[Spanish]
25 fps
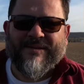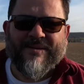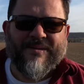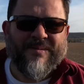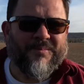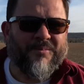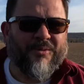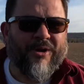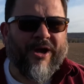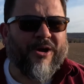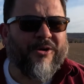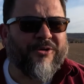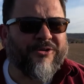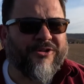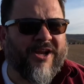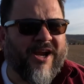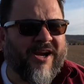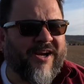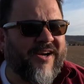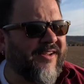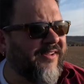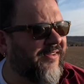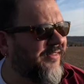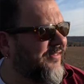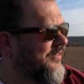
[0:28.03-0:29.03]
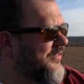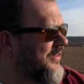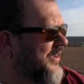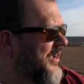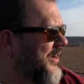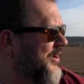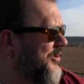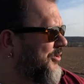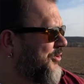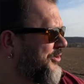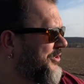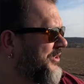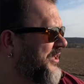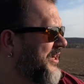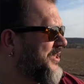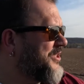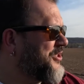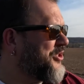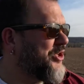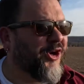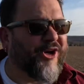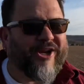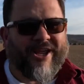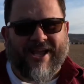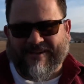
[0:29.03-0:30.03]
Voy a contarles ah, otra
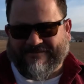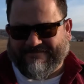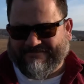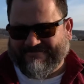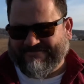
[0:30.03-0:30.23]
historia.